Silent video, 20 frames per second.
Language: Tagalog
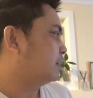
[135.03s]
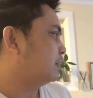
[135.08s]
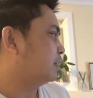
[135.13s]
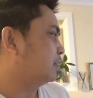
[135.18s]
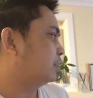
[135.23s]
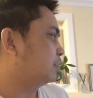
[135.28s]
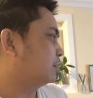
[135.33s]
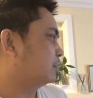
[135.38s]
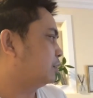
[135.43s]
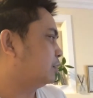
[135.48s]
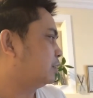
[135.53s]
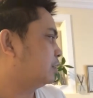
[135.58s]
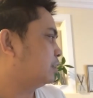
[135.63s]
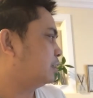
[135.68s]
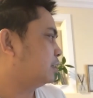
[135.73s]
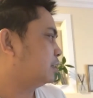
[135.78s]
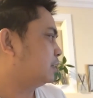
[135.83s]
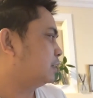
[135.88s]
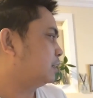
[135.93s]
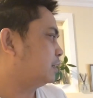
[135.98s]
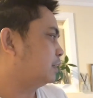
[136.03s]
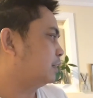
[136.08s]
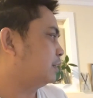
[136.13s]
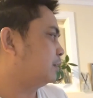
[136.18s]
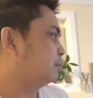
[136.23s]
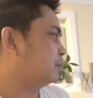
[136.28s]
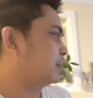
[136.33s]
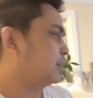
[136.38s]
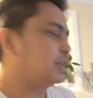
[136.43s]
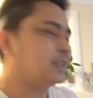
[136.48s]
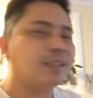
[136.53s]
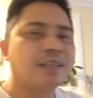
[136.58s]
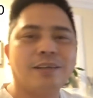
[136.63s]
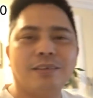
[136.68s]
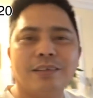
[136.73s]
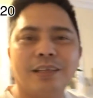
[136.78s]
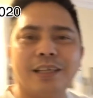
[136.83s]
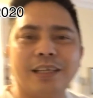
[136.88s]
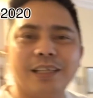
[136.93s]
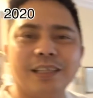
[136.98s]
Ito. Ay, makita
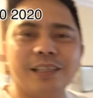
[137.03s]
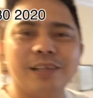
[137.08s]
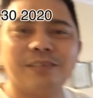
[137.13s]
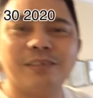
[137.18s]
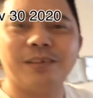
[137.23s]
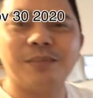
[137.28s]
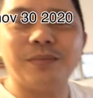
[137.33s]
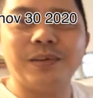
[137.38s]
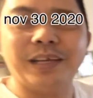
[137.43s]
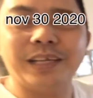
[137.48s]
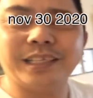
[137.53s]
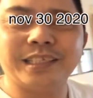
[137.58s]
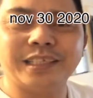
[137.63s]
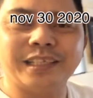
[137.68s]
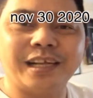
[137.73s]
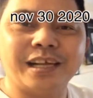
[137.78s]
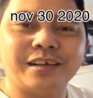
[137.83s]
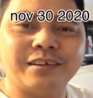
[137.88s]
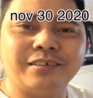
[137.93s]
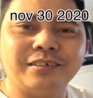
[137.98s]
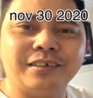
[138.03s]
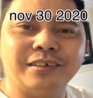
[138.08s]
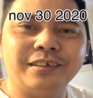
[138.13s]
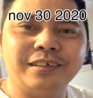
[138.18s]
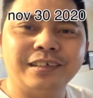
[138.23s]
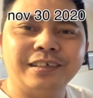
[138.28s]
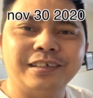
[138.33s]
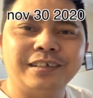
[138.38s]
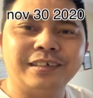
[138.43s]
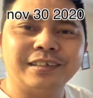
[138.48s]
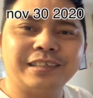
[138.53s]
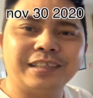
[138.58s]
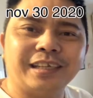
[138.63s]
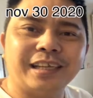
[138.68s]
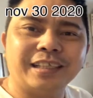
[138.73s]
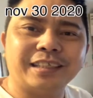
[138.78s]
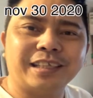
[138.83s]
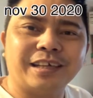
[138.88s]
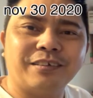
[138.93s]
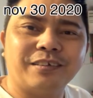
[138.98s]
ko, nakita ko ng mga isda ko. Oh. O, oh,
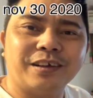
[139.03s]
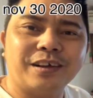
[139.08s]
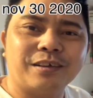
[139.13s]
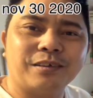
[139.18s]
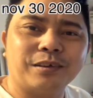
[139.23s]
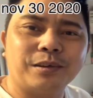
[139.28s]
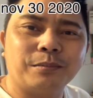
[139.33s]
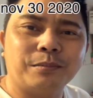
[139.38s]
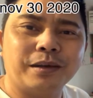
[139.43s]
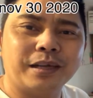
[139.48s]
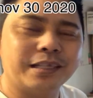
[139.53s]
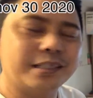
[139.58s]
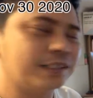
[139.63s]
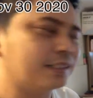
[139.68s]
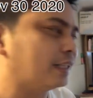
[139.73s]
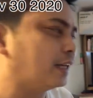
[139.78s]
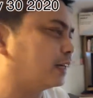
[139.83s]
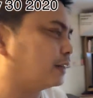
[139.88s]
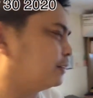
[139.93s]
tinatawag ako ng mga isda